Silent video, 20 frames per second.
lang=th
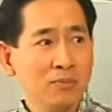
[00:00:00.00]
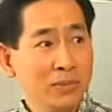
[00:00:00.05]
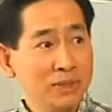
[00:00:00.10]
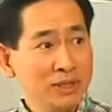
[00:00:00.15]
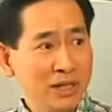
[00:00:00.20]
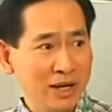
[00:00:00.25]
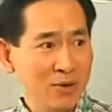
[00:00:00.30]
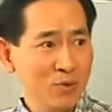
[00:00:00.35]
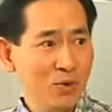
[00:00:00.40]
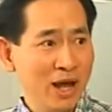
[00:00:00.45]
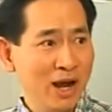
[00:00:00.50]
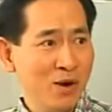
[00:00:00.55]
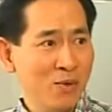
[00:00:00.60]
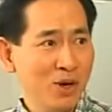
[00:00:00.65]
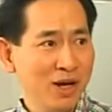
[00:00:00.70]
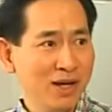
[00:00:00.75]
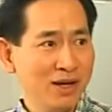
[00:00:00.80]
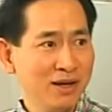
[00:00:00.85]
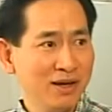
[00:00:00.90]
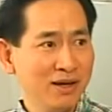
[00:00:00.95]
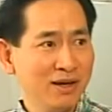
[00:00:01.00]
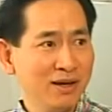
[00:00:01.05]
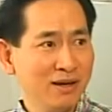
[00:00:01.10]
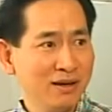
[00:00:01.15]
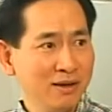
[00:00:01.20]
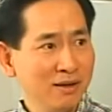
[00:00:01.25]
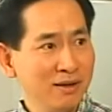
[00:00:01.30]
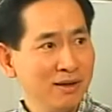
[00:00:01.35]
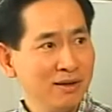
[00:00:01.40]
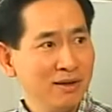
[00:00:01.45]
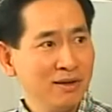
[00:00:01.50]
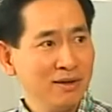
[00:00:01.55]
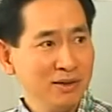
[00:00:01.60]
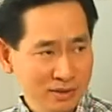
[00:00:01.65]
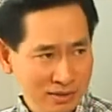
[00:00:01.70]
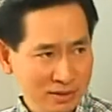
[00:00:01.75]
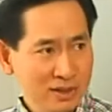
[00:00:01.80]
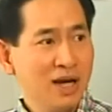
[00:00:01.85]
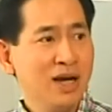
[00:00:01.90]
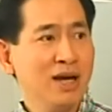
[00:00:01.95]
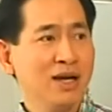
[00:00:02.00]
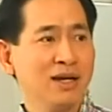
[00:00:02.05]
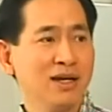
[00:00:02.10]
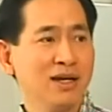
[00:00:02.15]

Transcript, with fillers: ใช้อยู่แล้วอะต้องทำอยู่แล้วใช่